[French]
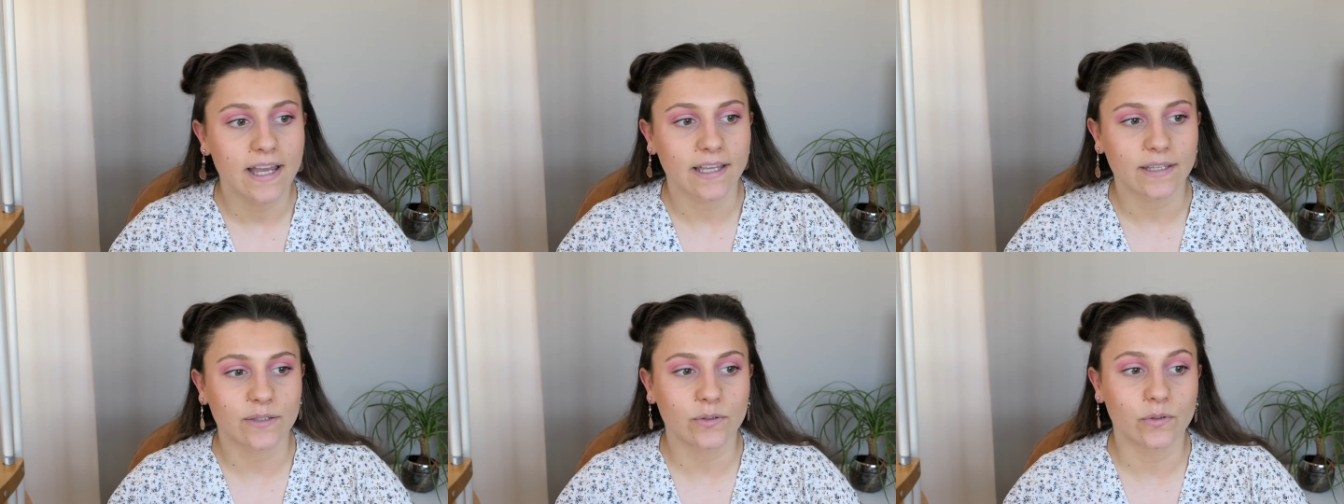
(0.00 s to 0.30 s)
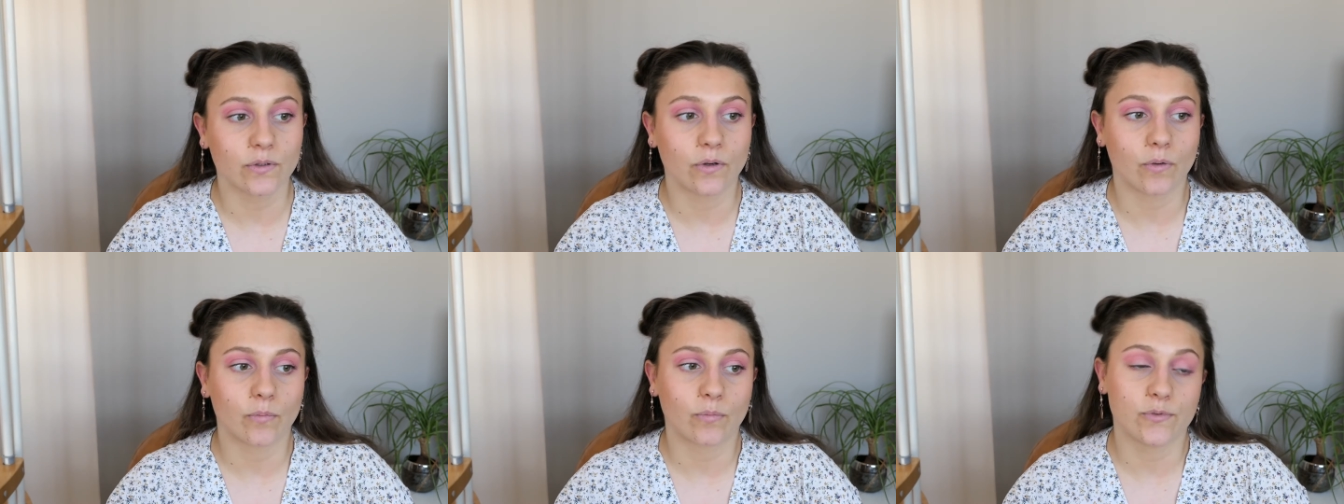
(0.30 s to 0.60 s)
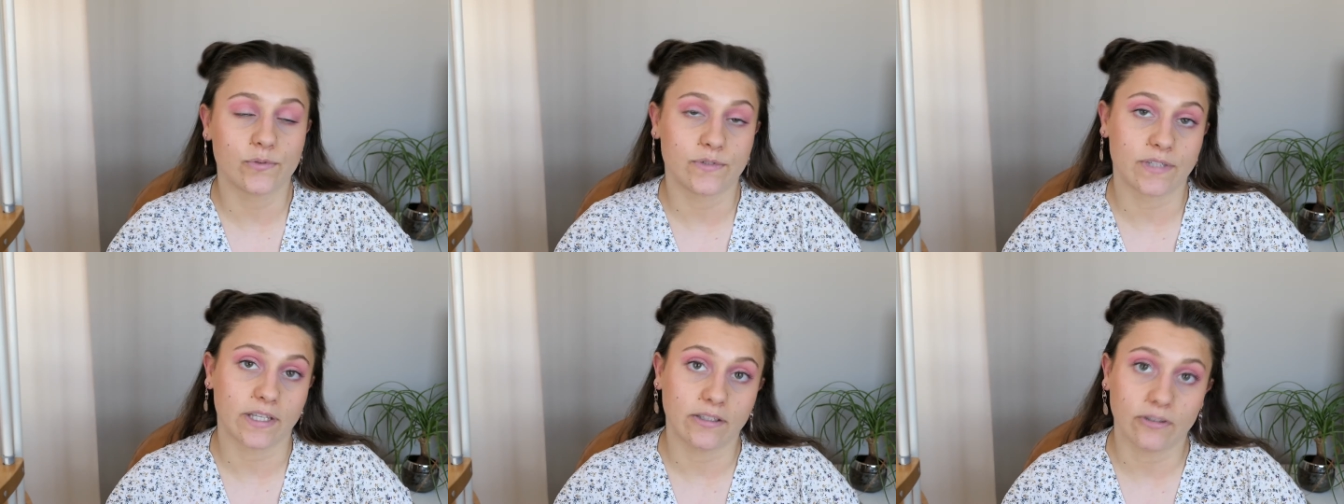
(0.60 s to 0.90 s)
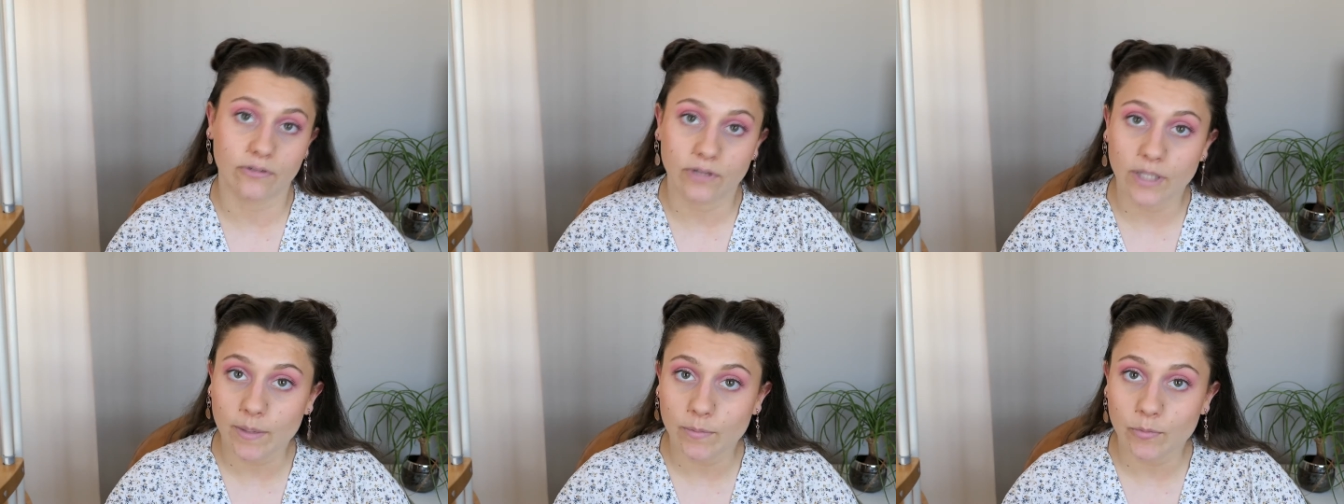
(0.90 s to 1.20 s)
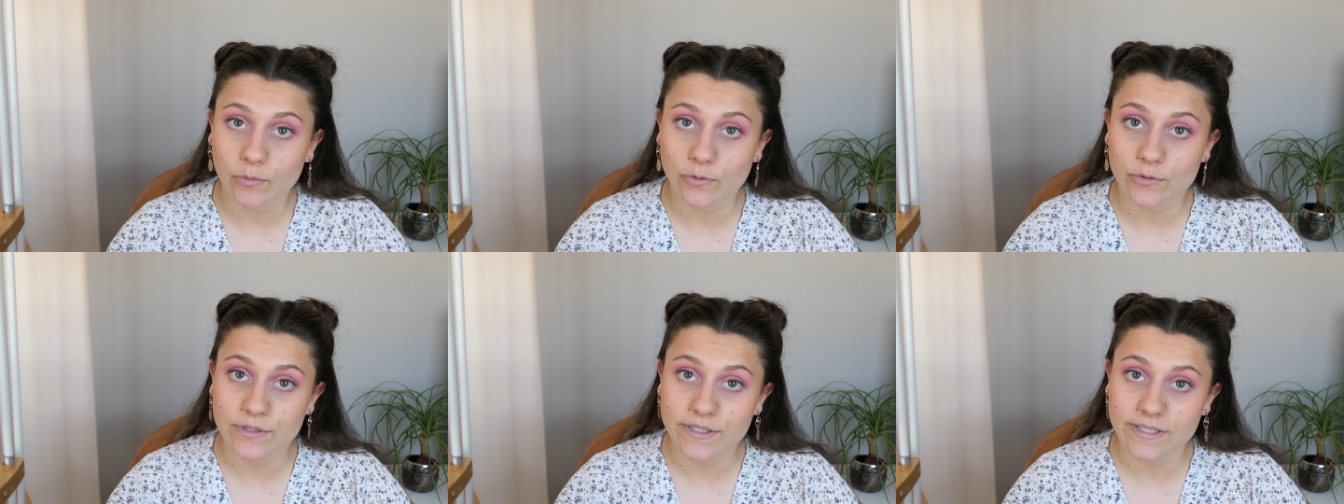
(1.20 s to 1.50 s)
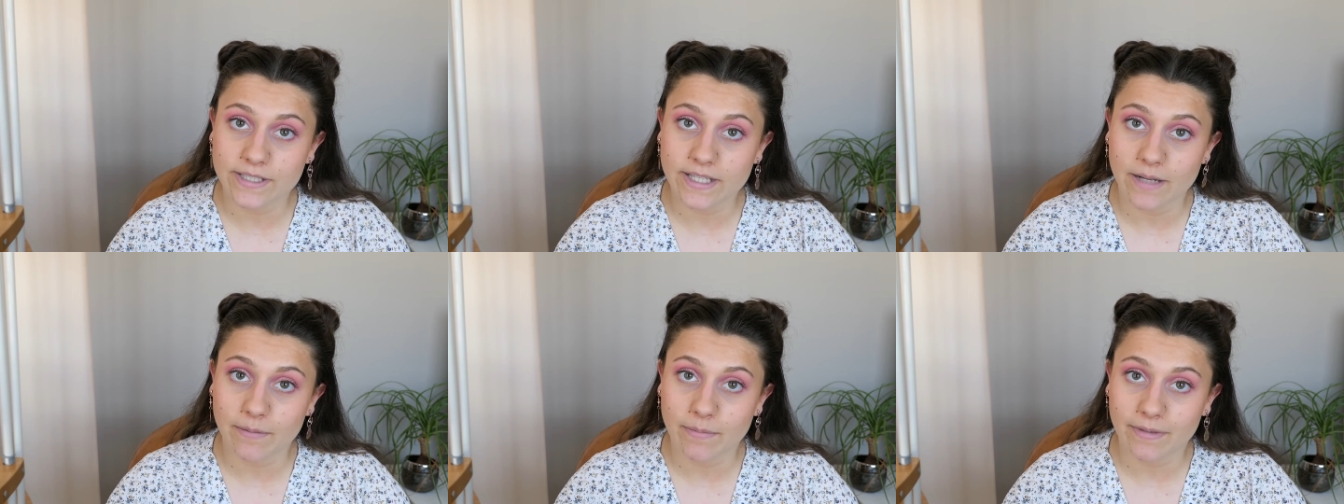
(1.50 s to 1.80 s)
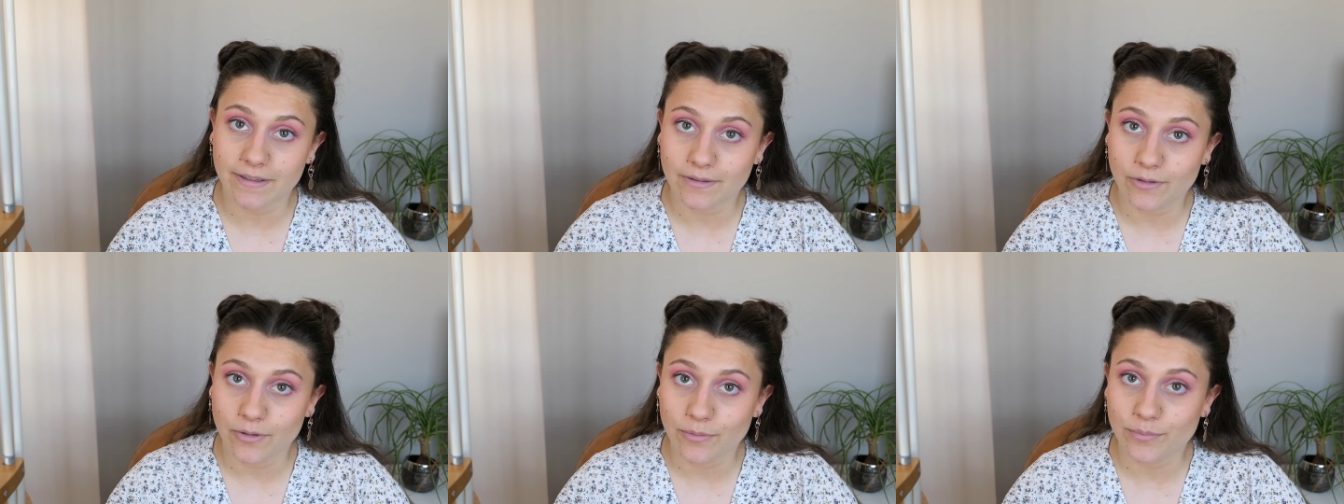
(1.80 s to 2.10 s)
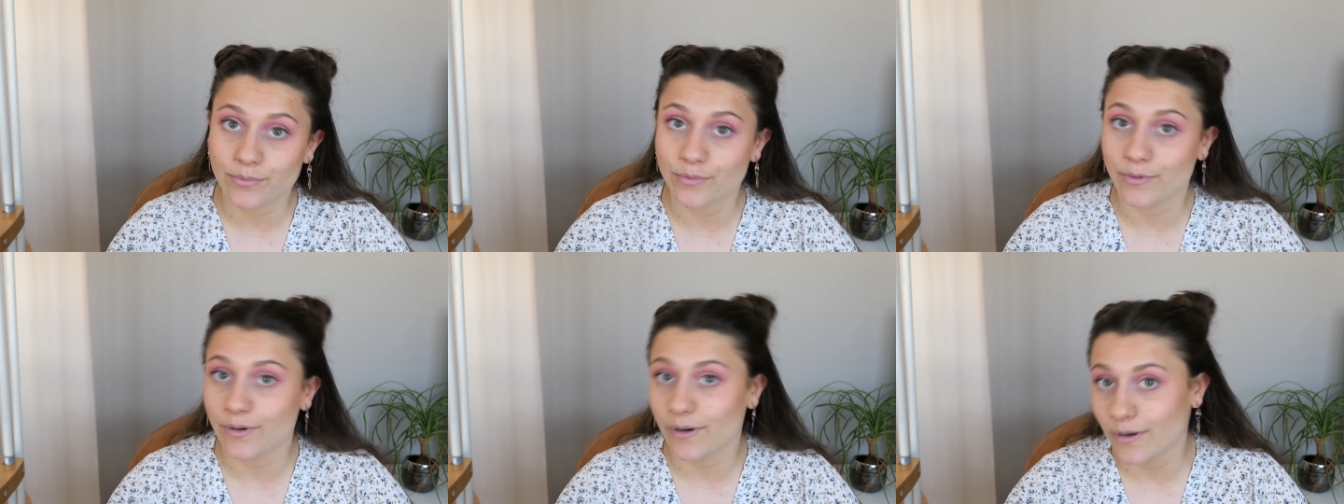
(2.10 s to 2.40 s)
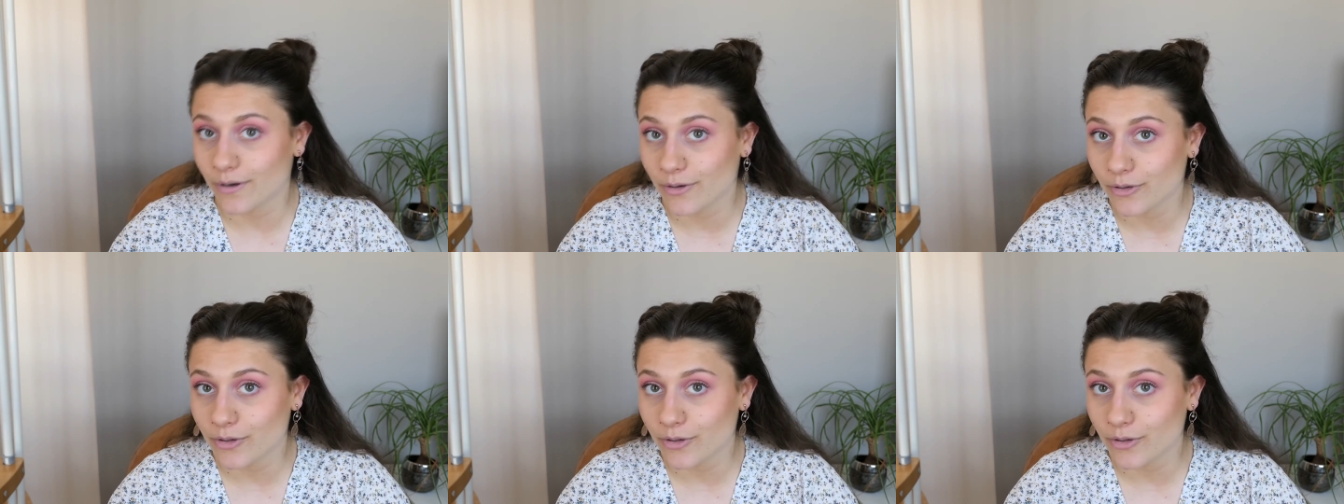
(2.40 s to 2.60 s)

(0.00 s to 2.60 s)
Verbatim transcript: Que en plus il y a de très bons logiciels maintenant pour euh,